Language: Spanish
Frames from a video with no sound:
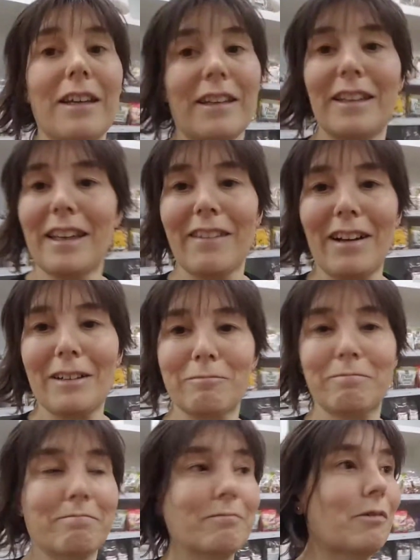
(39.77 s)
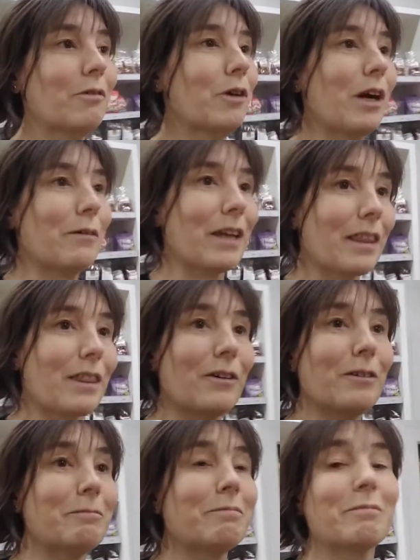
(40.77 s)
Y nada, un abrazo